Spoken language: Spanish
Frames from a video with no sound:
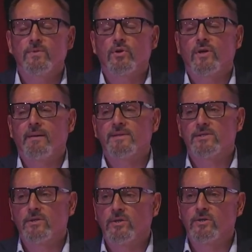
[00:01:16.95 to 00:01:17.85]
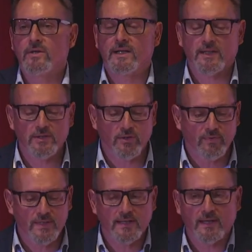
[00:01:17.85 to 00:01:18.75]
no con la visión
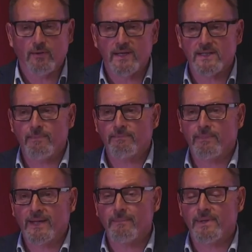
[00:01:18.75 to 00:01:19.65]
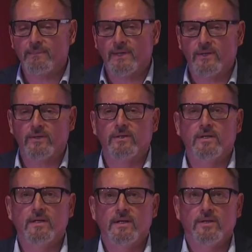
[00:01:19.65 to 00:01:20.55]
catastrofista, que igual es la que primero
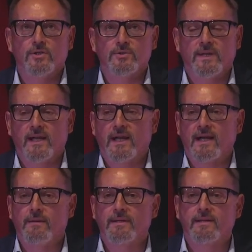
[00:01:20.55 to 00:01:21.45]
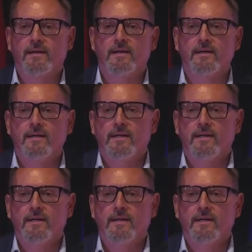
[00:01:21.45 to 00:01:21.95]
nos viene a la cabeza,